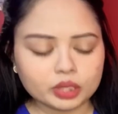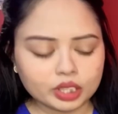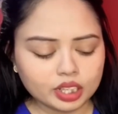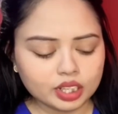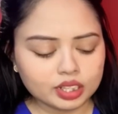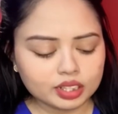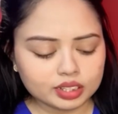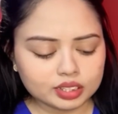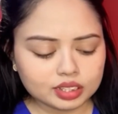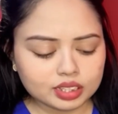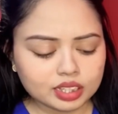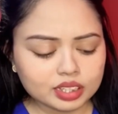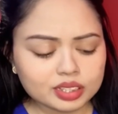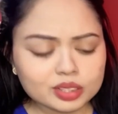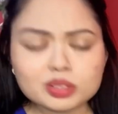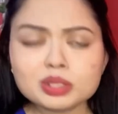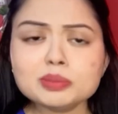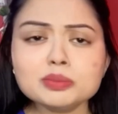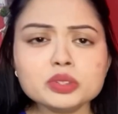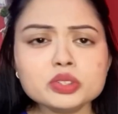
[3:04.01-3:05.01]
क्या लगता है
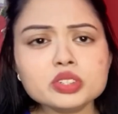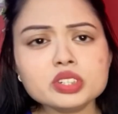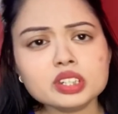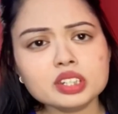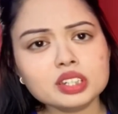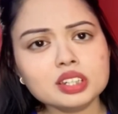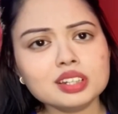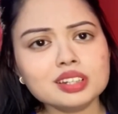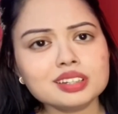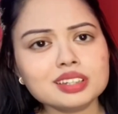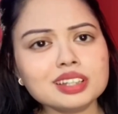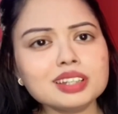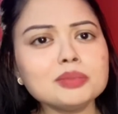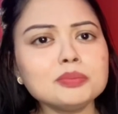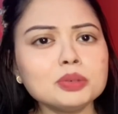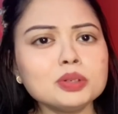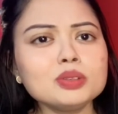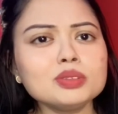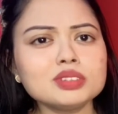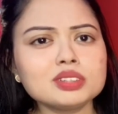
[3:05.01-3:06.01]
क्योंकि मुझे नहीं लगता कि
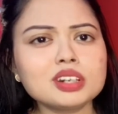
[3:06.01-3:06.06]
वो